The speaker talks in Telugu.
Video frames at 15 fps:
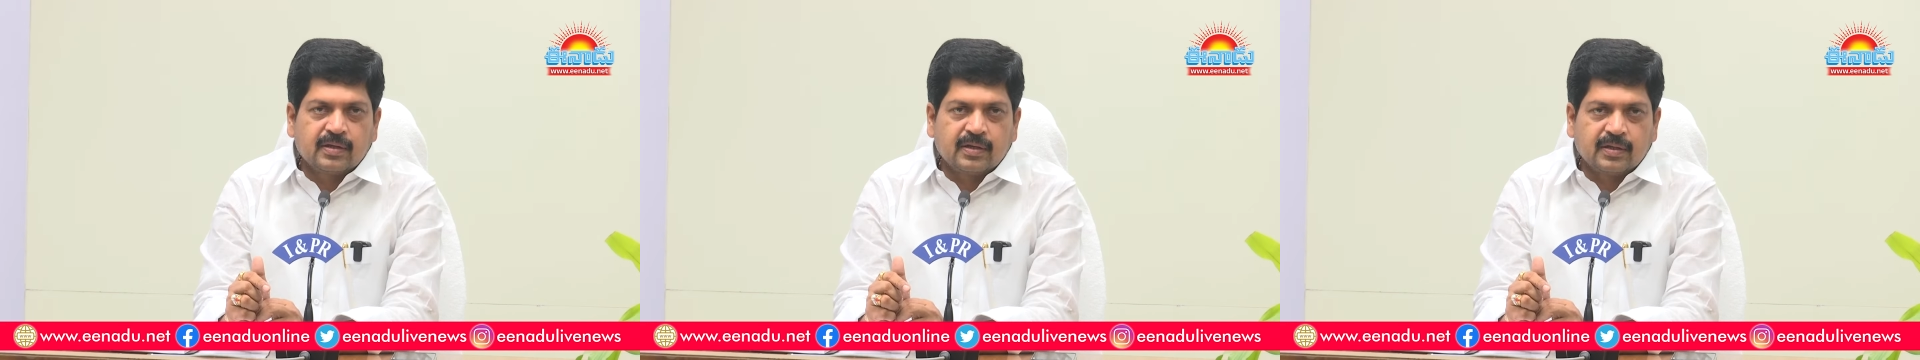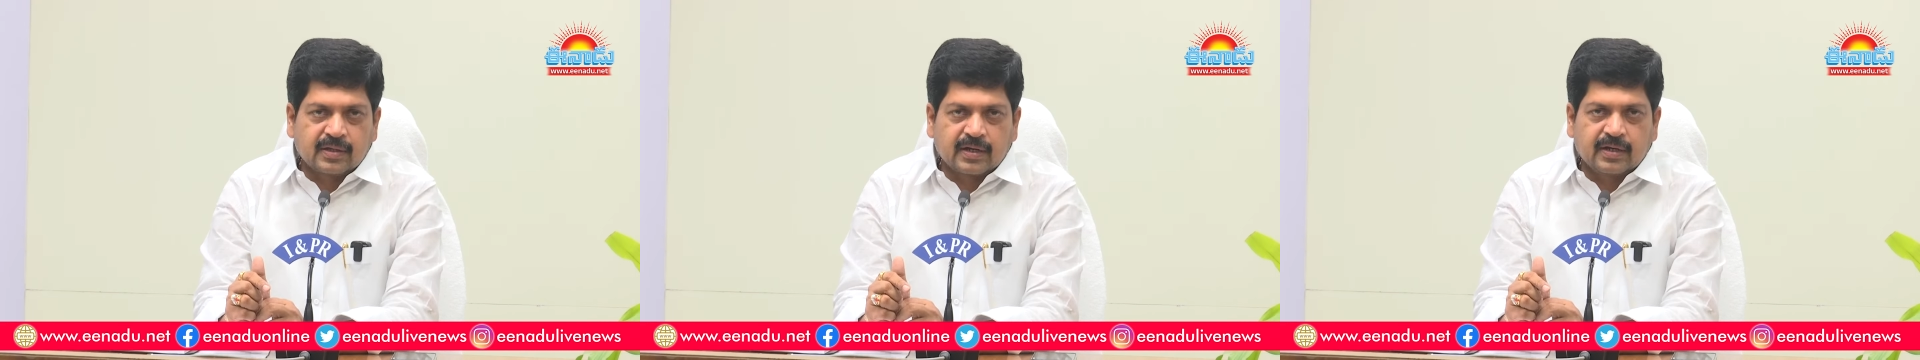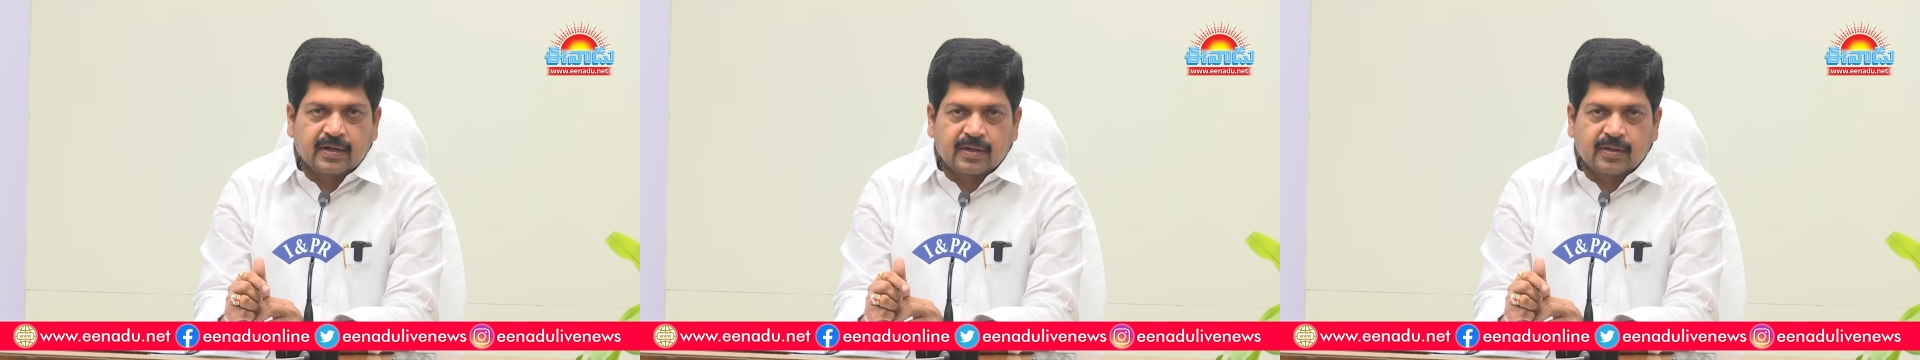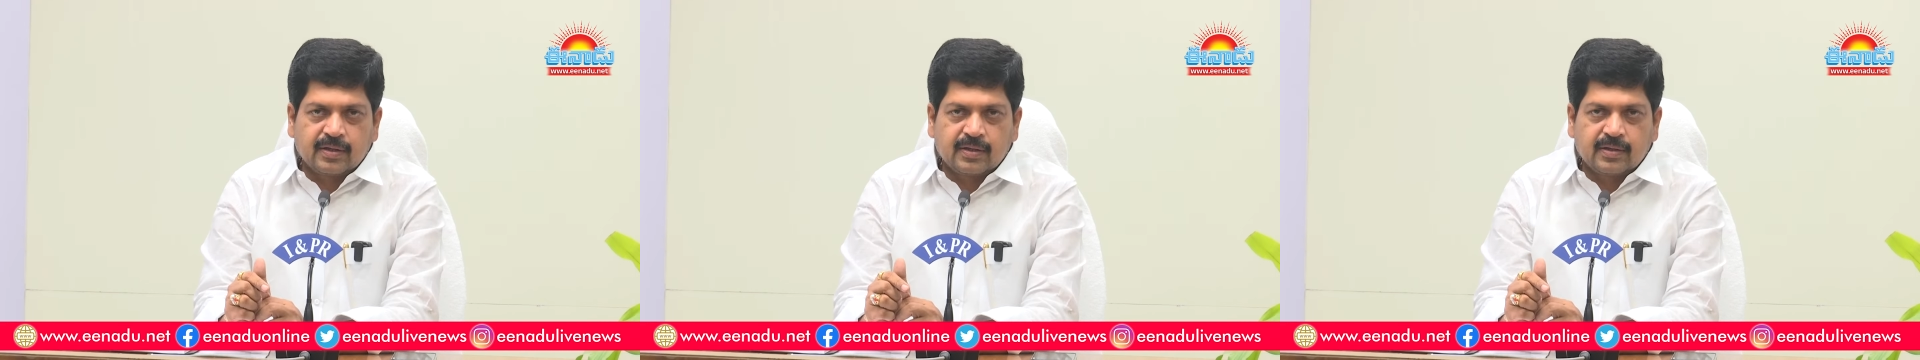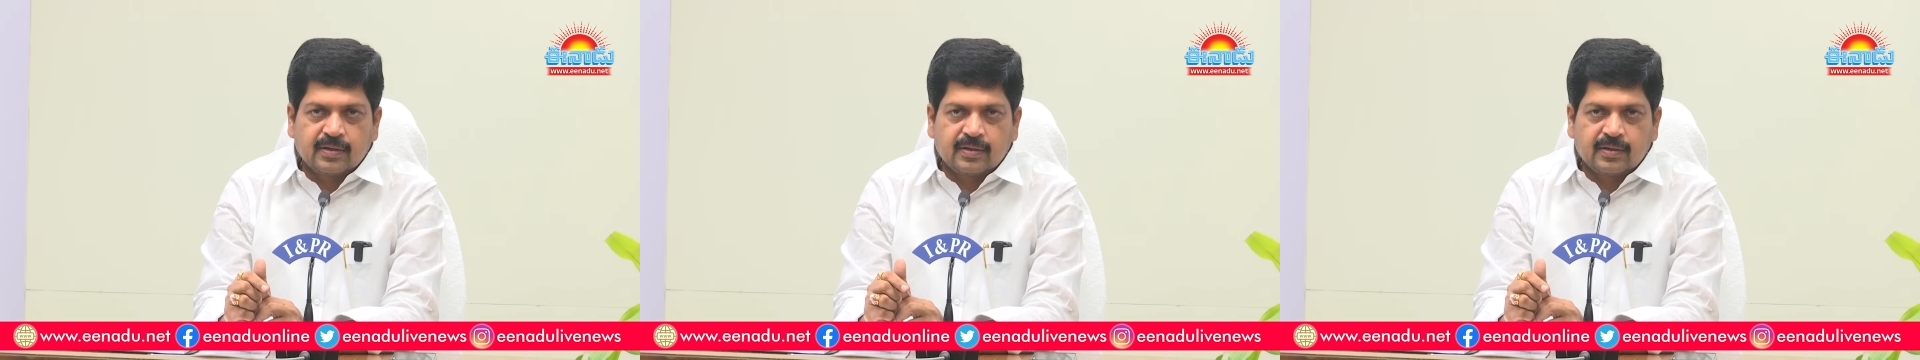ఎందుకంటే
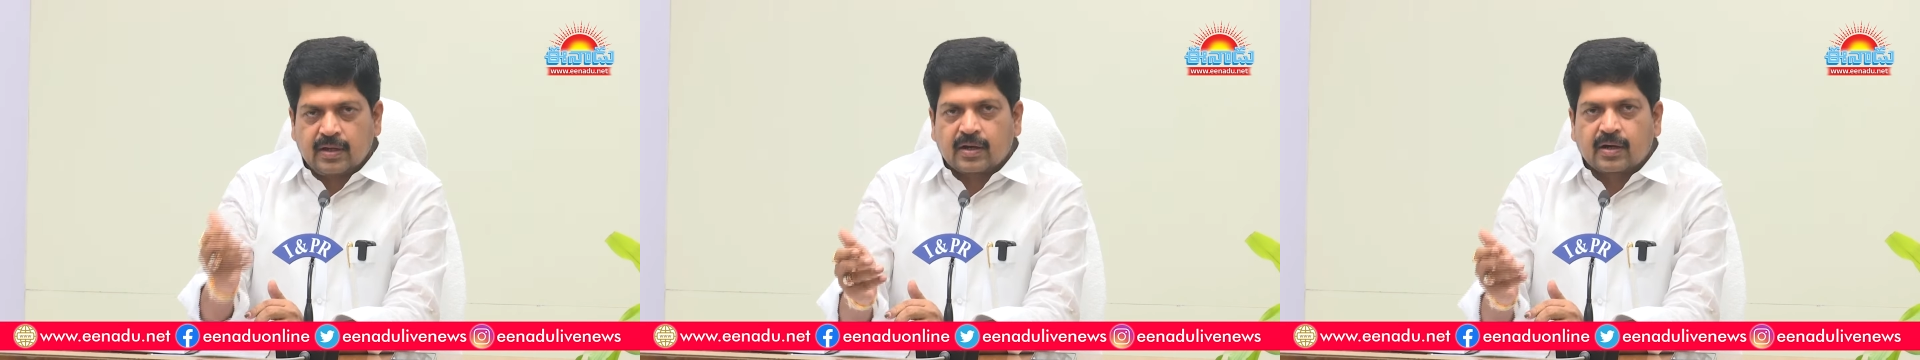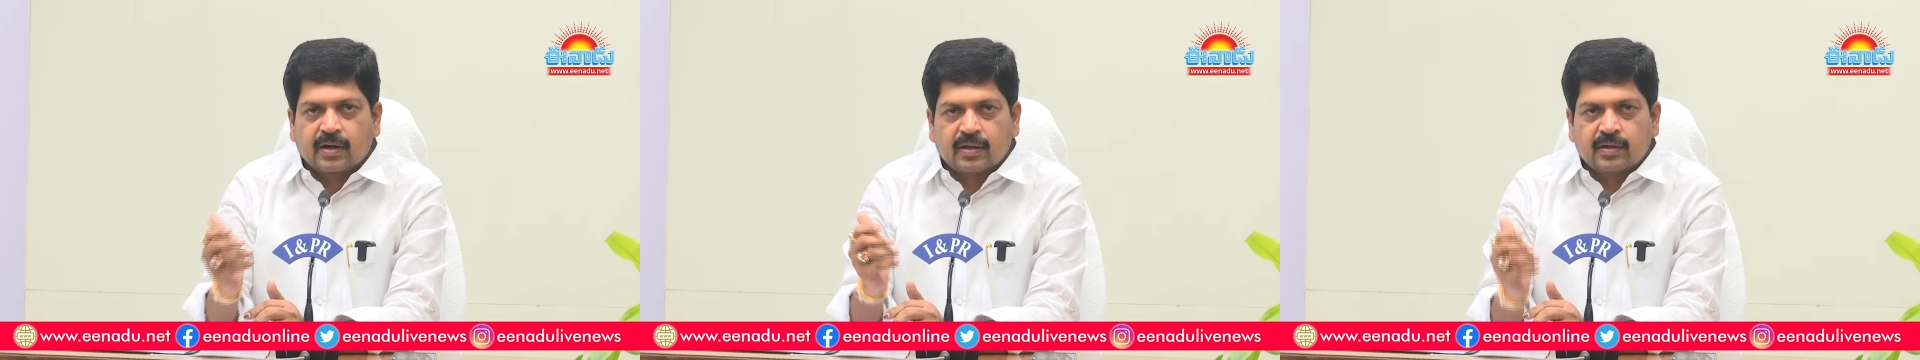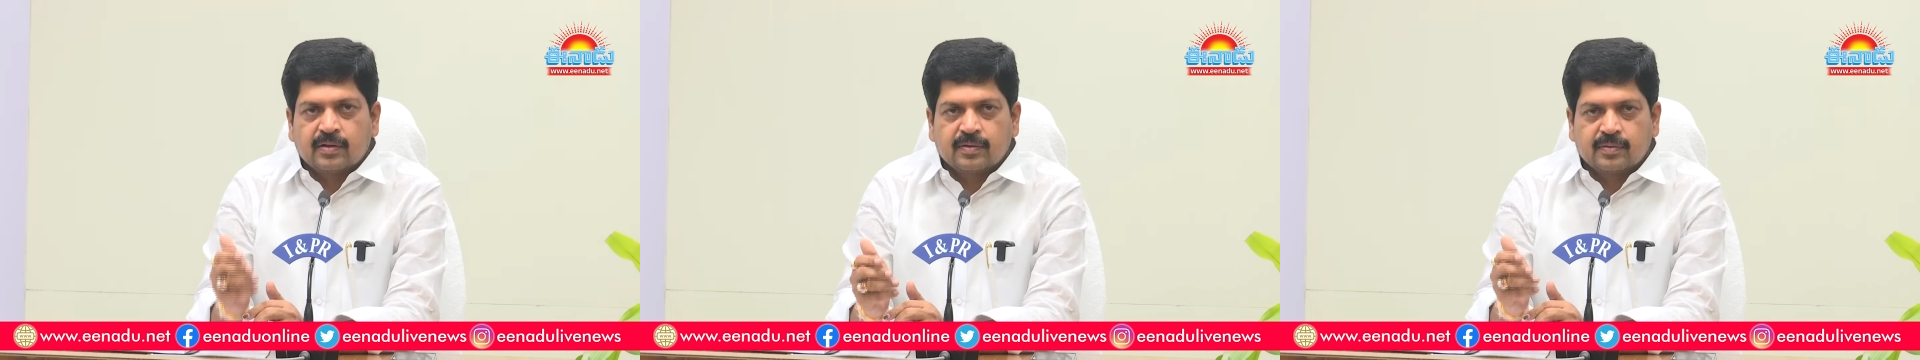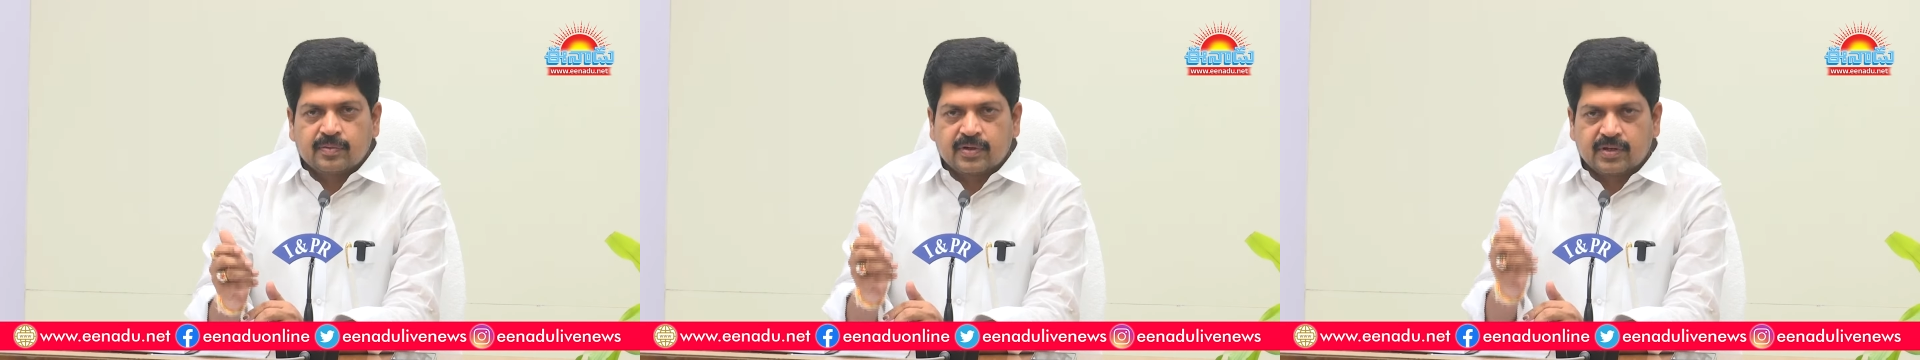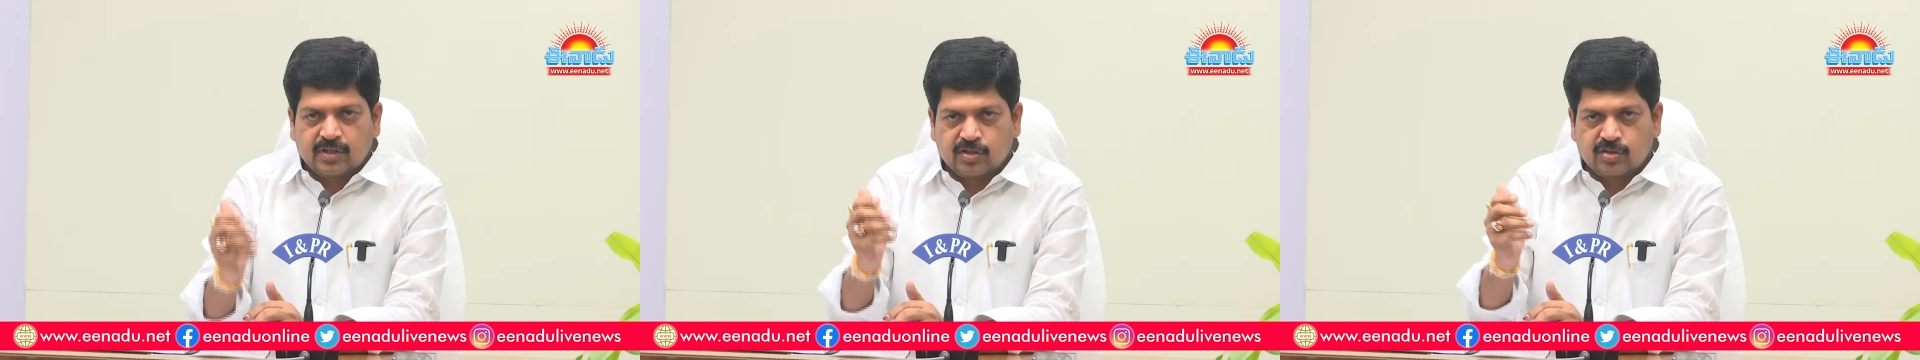అక్కడ
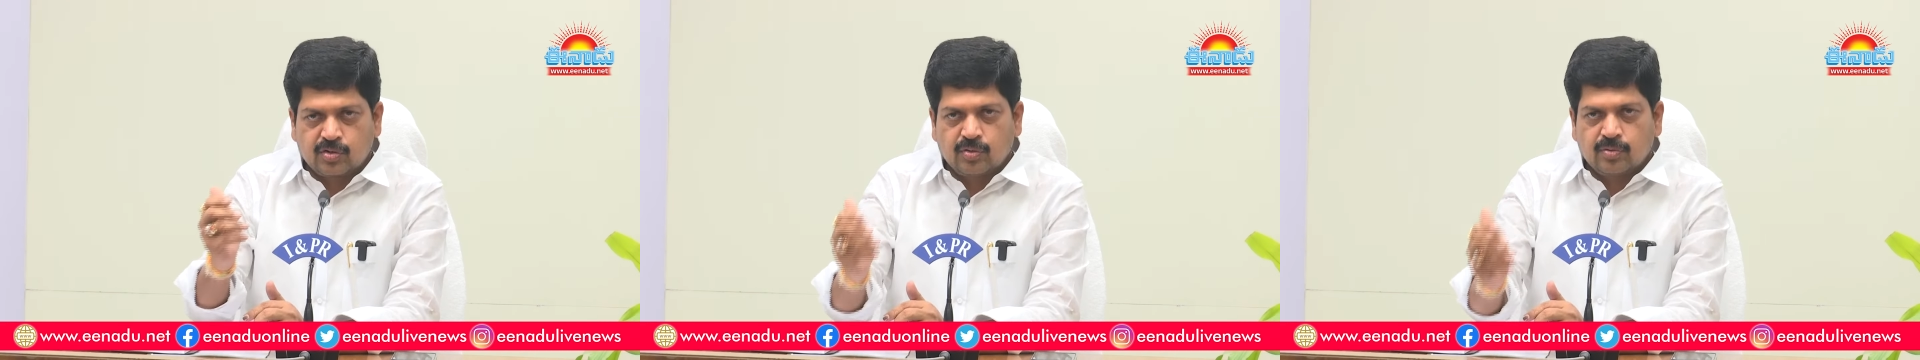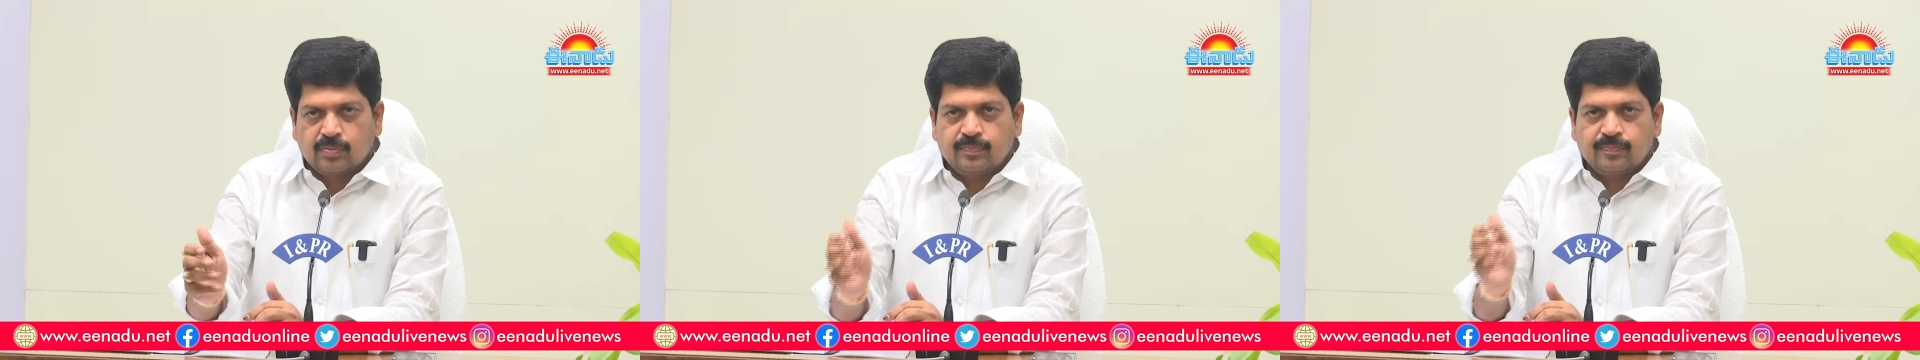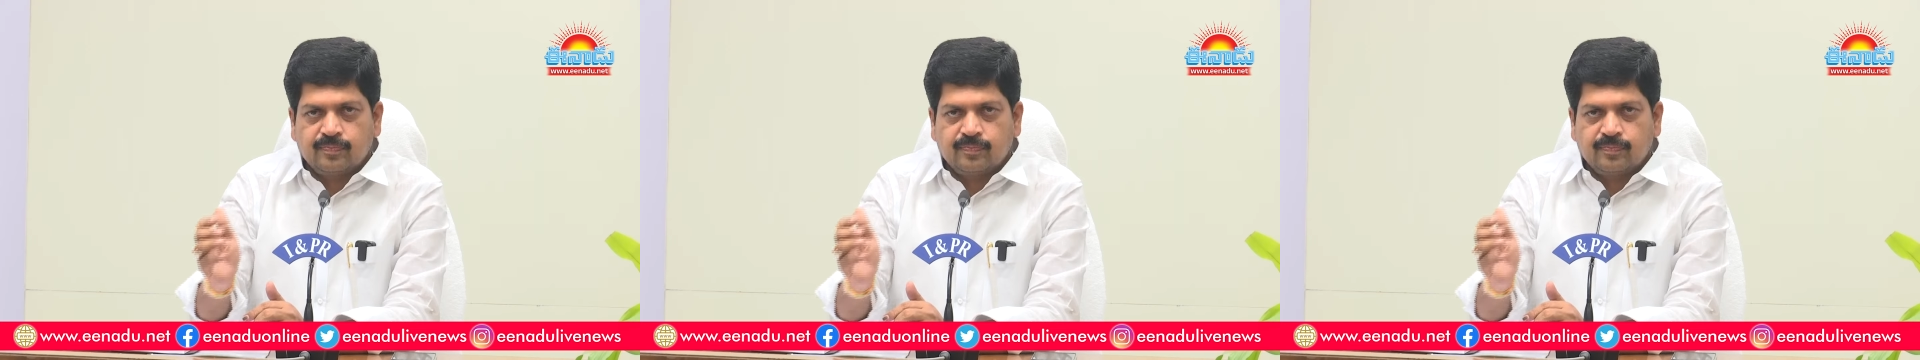రీచ్లో